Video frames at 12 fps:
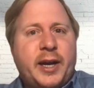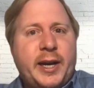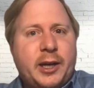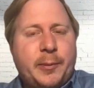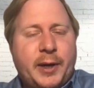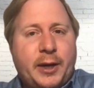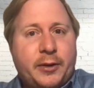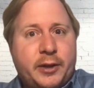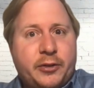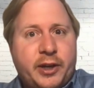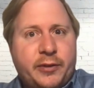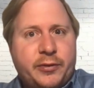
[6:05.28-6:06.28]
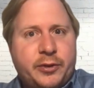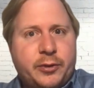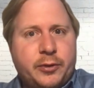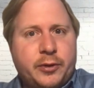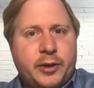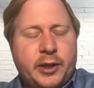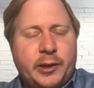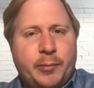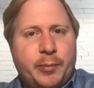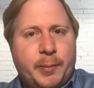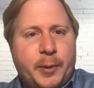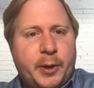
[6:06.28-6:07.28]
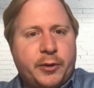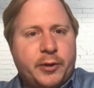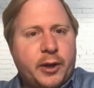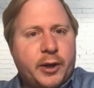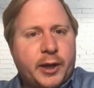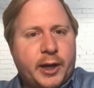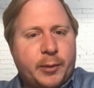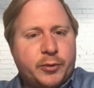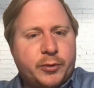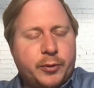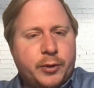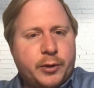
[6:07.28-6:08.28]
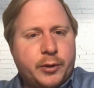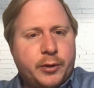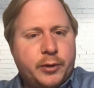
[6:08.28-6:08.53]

sein, aber auch Geschäftskunden, die bei euch Lager haben suchen.